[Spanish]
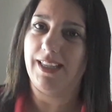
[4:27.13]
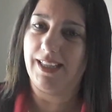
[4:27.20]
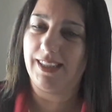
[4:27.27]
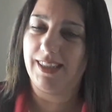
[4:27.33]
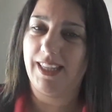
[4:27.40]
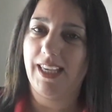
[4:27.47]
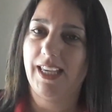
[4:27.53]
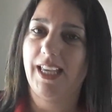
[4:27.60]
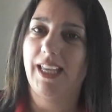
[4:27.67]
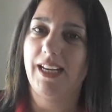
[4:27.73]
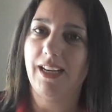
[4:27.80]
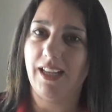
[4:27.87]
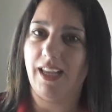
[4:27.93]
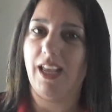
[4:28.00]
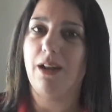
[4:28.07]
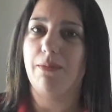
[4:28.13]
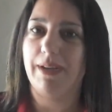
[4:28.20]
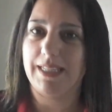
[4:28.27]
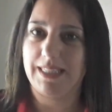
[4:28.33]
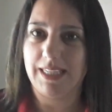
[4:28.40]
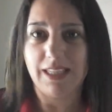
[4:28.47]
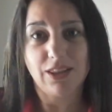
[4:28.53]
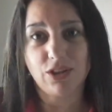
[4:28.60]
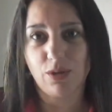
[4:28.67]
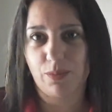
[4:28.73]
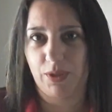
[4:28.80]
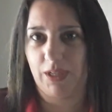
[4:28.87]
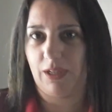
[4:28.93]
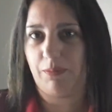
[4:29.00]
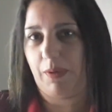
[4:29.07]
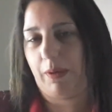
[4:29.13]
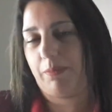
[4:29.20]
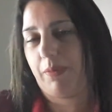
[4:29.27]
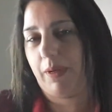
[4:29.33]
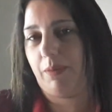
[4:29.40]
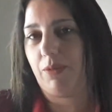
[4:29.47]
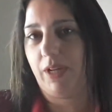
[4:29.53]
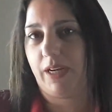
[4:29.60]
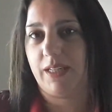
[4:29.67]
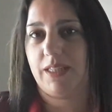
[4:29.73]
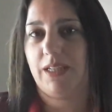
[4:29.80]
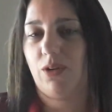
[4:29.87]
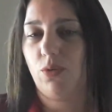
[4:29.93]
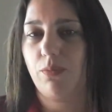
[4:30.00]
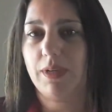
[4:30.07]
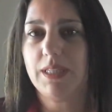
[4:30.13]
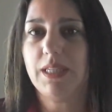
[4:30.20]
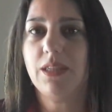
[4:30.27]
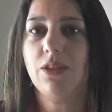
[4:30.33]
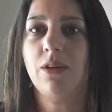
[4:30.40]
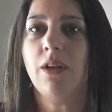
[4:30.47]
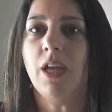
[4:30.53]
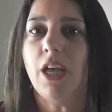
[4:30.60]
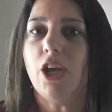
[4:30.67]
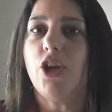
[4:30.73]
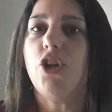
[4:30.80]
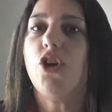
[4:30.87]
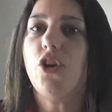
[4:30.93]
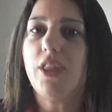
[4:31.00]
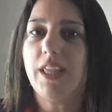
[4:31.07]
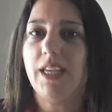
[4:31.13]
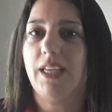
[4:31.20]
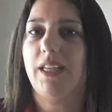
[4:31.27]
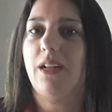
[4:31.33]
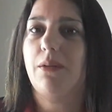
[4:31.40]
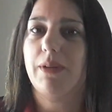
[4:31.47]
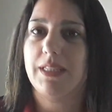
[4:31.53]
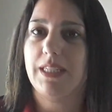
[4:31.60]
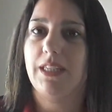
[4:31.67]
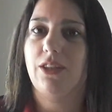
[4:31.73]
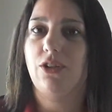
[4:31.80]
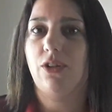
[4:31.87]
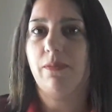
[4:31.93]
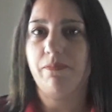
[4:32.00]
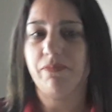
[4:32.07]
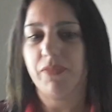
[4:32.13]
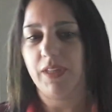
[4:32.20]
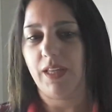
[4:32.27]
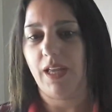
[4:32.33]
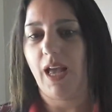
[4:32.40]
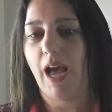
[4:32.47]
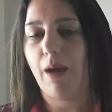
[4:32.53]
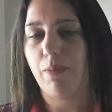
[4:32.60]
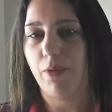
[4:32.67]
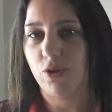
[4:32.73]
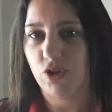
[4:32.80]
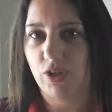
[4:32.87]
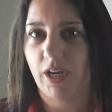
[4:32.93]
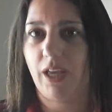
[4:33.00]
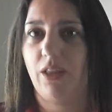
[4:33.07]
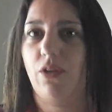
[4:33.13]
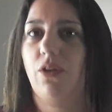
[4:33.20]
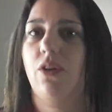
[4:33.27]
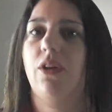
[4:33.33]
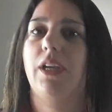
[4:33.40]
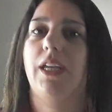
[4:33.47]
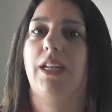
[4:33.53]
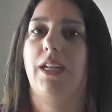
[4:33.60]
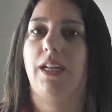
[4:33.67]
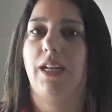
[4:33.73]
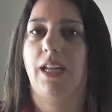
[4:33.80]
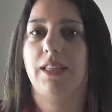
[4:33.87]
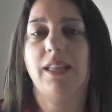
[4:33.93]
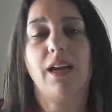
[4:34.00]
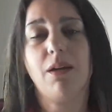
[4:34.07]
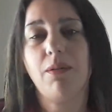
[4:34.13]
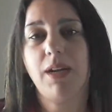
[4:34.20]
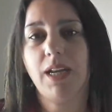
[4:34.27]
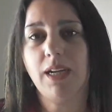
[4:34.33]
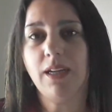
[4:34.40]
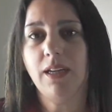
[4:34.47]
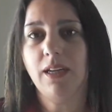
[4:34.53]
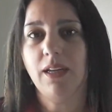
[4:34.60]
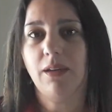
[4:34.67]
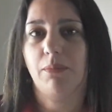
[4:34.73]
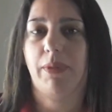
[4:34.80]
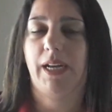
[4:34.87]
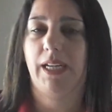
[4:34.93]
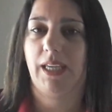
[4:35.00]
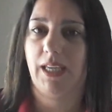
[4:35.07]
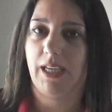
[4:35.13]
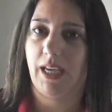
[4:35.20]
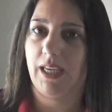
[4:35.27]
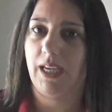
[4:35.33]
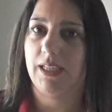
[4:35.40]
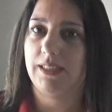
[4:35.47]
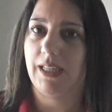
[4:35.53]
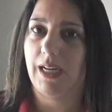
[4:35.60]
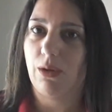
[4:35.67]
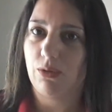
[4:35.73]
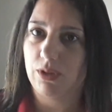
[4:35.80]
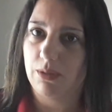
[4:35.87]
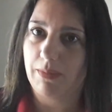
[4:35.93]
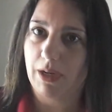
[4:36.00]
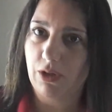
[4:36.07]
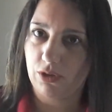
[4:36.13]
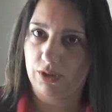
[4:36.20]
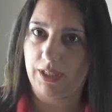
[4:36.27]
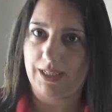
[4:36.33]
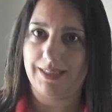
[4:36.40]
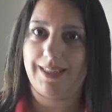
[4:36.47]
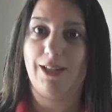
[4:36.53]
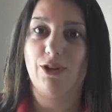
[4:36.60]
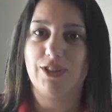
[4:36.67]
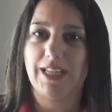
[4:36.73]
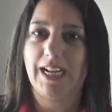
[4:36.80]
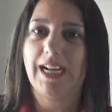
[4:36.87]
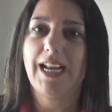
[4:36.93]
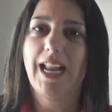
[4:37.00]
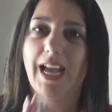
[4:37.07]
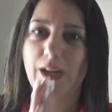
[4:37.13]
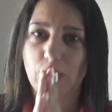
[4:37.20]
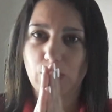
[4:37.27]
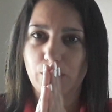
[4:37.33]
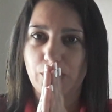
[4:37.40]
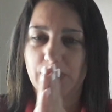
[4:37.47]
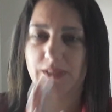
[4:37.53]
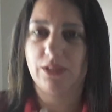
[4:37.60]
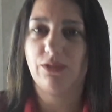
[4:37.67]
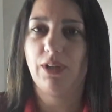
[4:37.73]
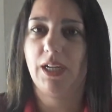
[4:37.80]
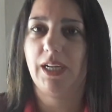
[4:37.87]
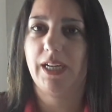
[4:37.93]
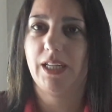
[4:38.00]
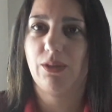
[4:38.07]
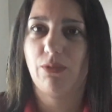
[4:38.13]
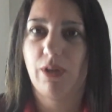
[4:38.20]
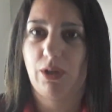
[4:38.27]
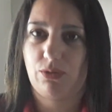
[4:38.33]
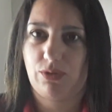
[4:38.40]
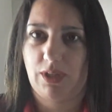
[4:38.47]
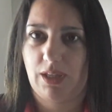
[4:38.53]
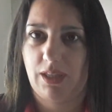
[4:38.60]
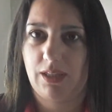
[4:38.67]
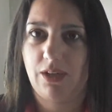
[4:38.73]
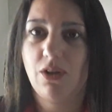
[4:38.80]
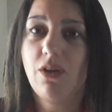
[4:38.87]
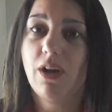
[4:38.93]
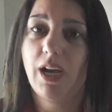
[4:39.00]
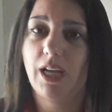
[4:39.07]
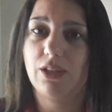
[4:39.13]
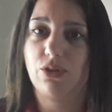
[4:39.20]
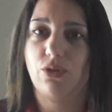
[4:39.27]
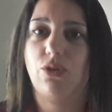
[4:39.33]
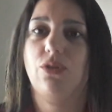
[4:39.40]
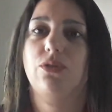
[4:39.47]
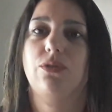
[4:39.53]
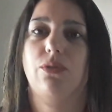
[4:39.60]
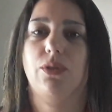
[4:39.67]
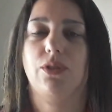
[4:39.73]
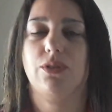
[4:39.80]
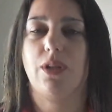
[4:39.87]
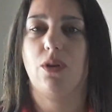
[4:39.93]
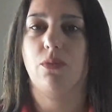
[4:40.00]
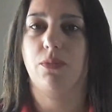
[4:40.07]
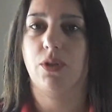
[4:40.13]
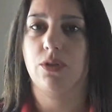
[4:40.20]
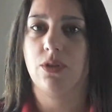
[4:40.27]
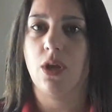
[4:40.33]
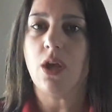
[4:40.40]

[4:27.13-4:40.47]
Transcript: dejen el vasito, porque preparamos la resina en un vasito, no dejen el vasito apoyado en la tabla para que caiga hasta la última gota. Se los aclaro como les estoy aclarando ahora a ustedes, ¿no? A todos nuestros alumnos.